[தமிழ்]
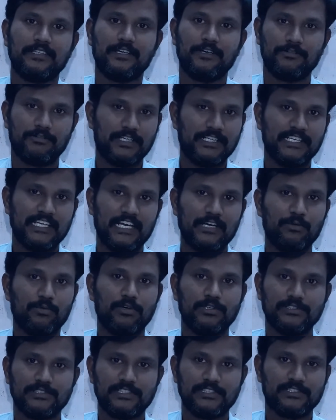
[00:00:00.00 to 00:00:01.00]
ஃபார்ட்டி எயிட்
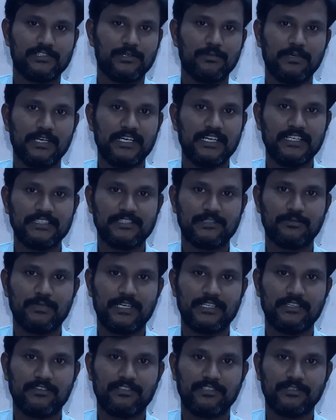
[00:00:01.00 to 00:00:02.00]
ஓல்ட் சிஸ்டம் லெட் ஆசிட்
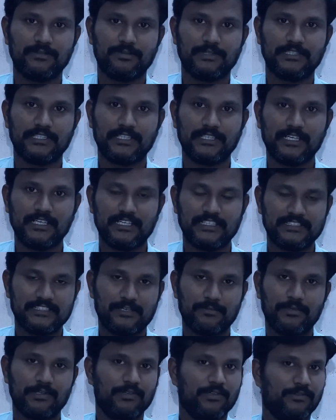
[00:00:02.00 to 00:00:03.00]
பேட்டரி வந்து பார்த்திங்கன்னா
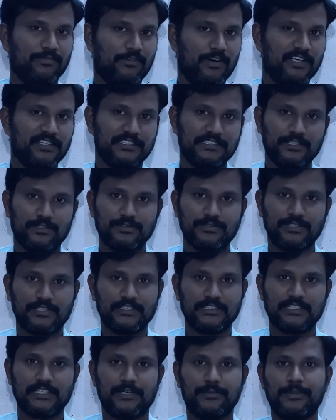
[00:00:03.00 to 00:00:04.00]
எக்ஸாம்பிளுக்கு ஒரு ஃபார்ட்டி தௌசண்ட்
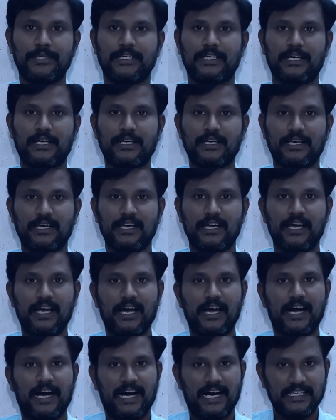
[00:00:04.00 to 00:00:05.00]
இருக்குது அப்படின்னா
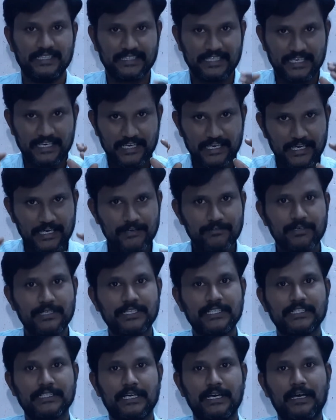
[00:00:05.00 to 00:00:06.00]
அதே
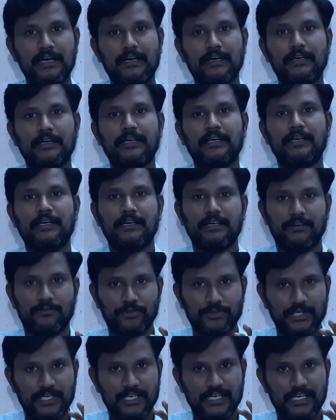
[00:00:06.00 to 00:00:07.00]
வண்டி தான்
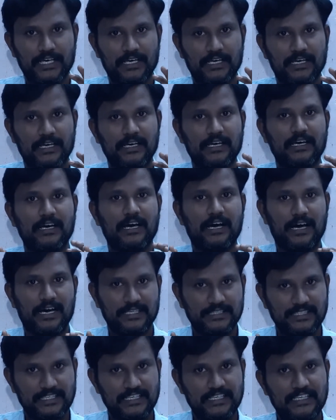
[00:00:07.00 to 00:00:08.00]
ஓகேங்களா
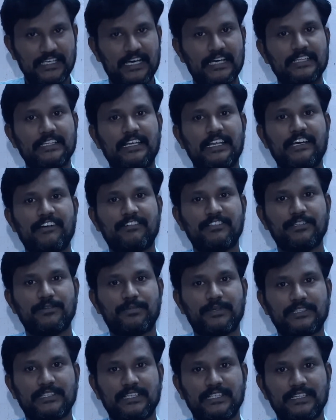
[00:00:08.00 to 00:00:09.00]
அதே அதிலே வந்து
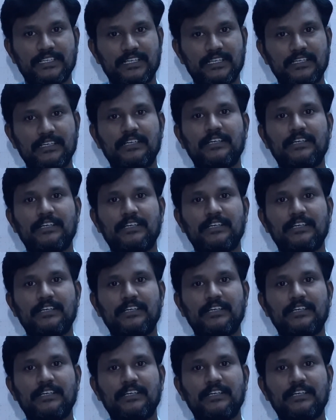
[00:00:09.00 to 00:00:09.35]
பார்த்திங்கன்னா